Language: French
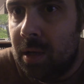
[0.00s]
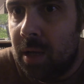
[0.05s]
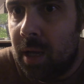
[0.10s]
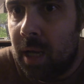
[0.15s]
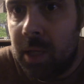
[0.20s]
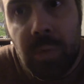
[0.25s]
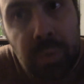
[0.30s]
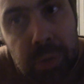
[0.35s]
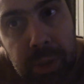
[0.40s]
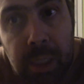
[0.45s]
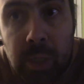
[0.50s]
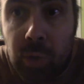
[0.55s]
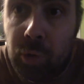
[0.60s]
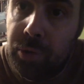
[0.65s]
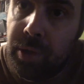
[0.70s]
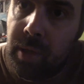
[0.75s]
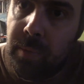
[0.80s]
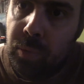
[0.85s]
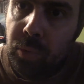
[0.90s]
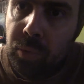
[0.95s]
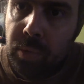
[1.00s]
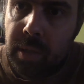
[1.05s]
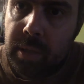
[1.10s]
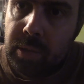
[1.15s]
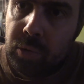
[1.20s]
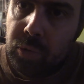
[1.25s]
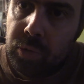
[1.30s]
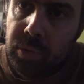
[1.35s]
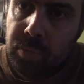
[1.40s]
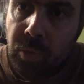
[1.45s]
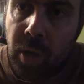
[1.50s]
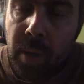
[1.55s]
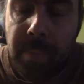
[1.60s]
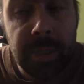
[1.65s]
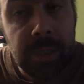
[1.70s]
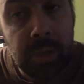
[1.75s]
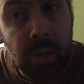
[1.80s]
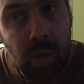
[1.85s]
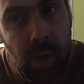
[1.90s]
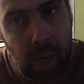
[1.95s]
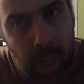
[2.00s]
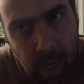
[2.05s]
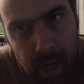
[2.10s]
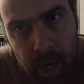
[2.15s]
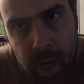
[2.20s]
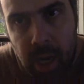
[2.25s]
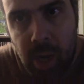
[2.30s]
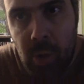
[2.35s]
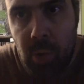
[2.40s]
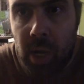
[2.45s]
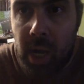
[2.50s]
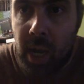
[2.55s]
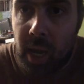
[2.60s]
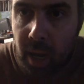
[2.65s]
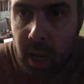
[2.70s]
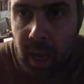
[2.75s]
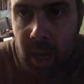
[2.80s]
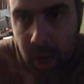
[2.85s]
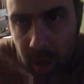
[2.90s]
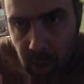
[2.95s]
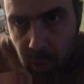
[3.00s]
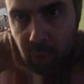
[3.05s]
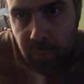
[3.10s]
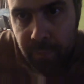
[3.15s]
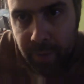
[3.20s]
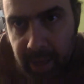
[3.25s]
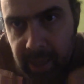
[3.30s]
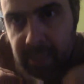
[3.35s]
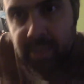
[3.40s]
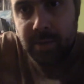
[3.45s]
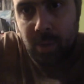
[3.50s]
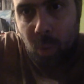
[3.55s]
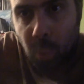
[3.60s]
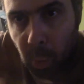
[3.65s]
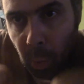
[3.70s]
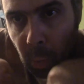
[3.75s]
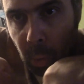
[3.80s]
Ah non, c'est que le début, hein, excuse-moi, parce que là, le vase